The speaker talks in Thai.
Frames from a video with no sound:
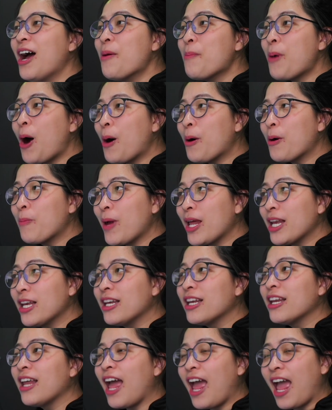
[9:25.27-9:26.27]
พอเป็น
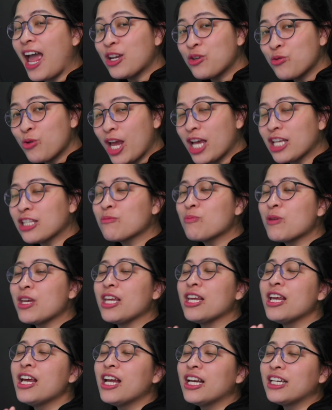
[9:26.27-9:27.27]
Air 2S มี
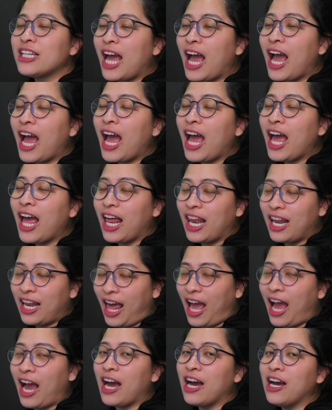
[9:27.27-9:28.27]
หน้าห
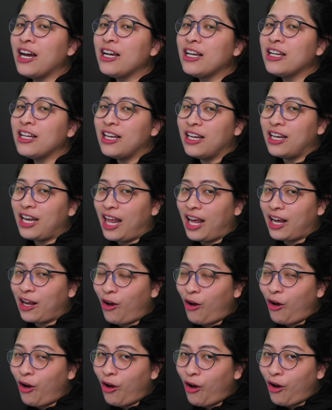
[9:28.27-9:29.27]
ลังแล้ว
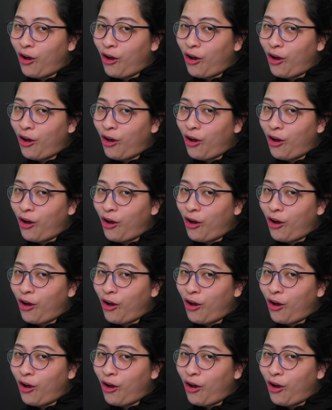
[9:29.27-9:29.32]
ก็